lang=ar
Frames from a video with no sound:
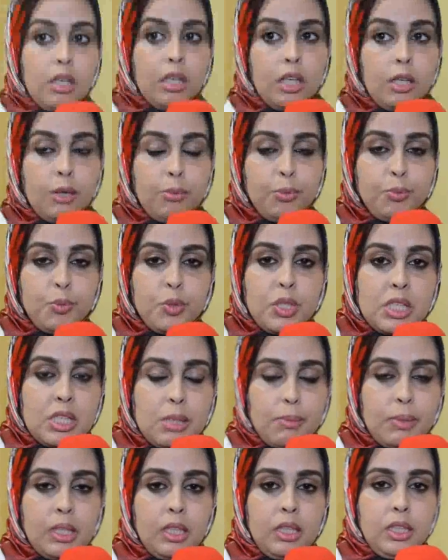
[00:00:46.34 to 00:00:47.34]
الله
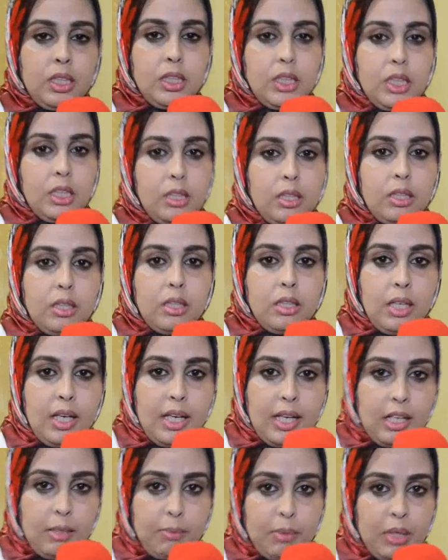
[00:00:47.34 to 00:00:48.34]
بمناسبة العيد
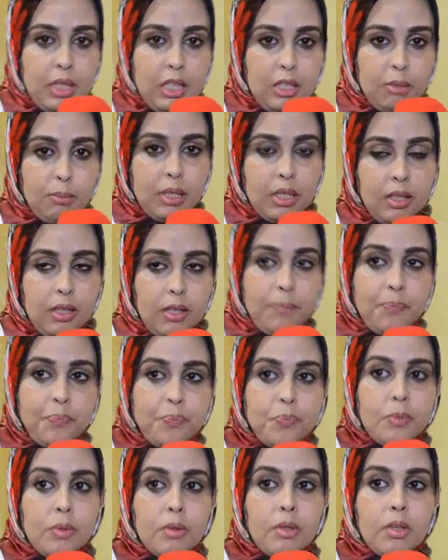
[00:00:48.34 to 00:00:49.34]
العالمي للمرأة
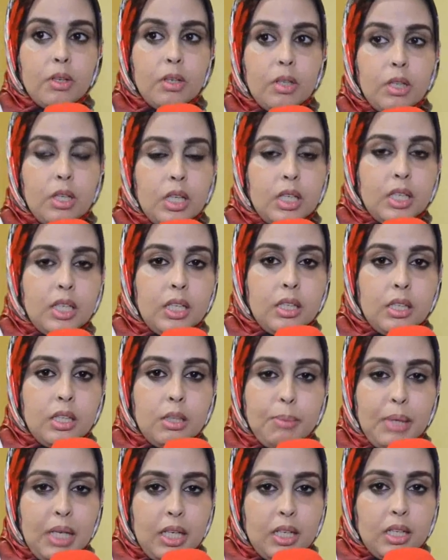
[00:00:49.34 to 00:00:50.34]
آه،
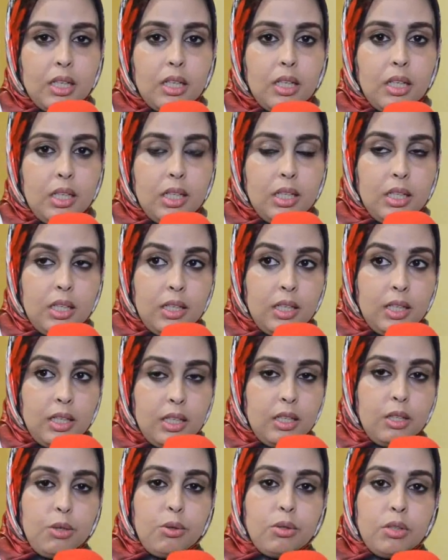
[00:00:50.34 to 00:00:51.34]
كنبارك
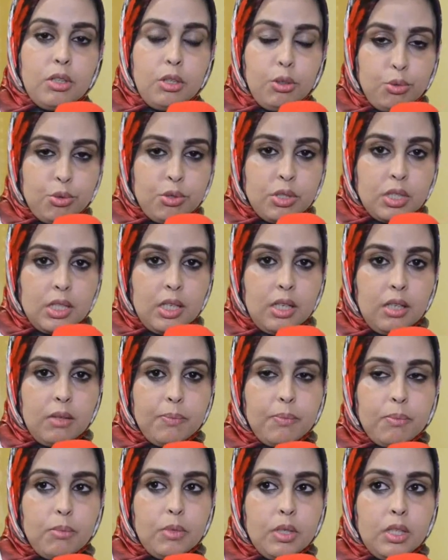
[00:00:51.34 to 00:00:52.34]
الأنثى
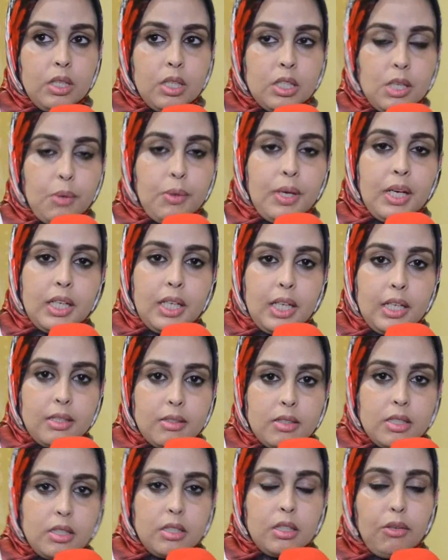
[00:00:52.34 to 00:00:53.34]
آه، سواء
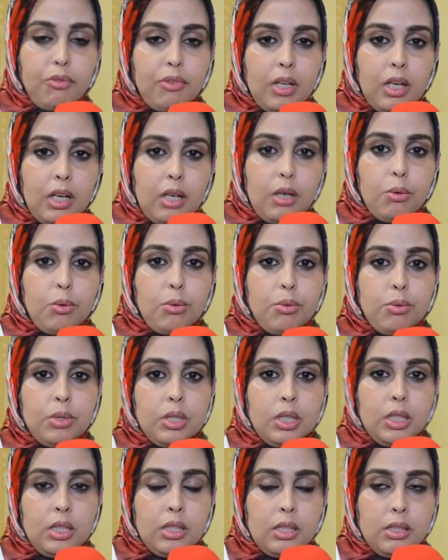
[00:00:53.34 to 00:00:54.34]
كانت طفلة أو
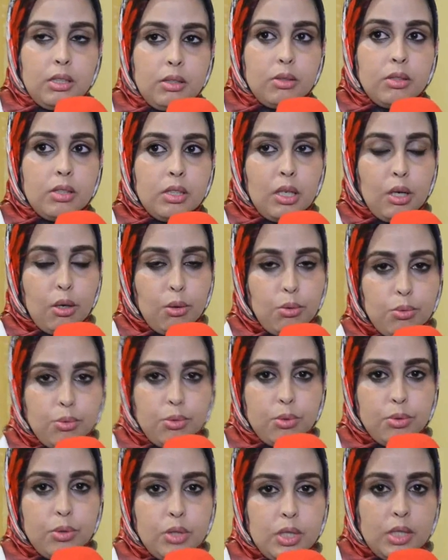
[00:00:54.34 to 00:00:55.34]
آه،
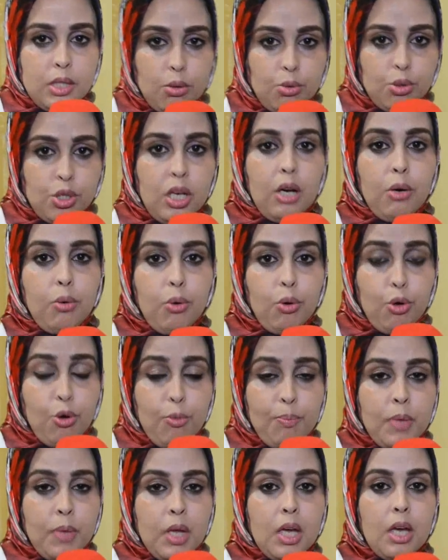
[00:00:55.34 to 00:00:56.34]
أو زوجة أو
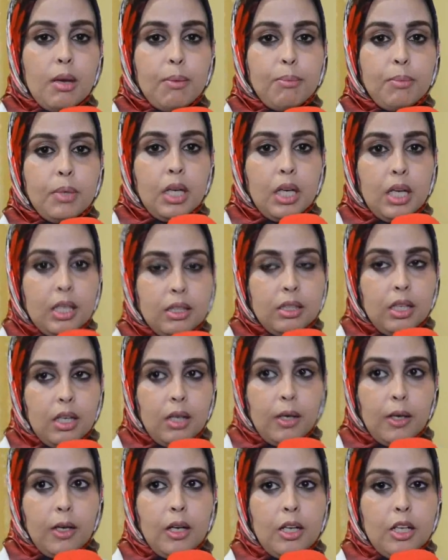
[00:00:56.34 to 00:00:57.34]
أم
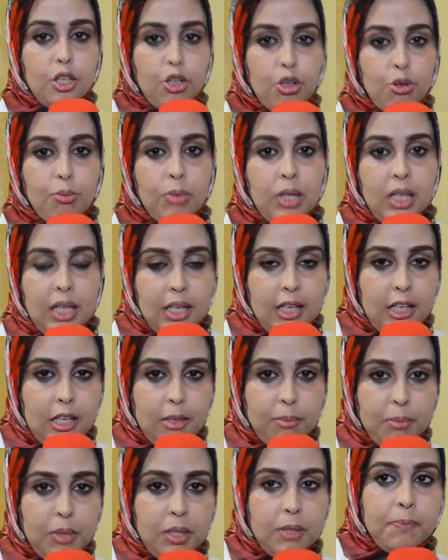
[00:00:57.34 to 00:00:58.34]
بهذا اليوم
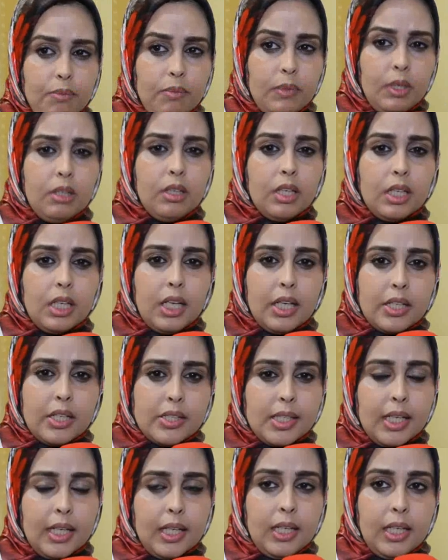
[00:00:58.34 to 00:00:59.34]
العالمي لكي
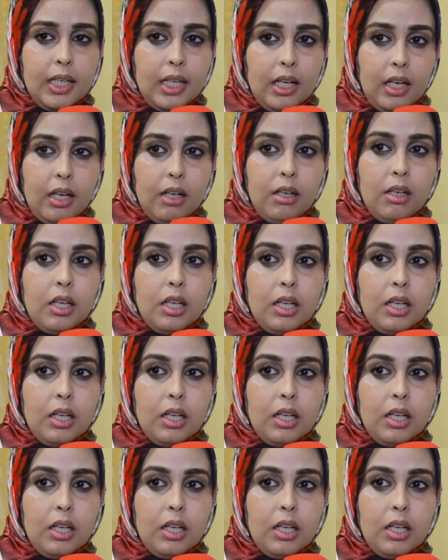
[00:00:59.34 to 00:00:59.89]
كيرسخ ليها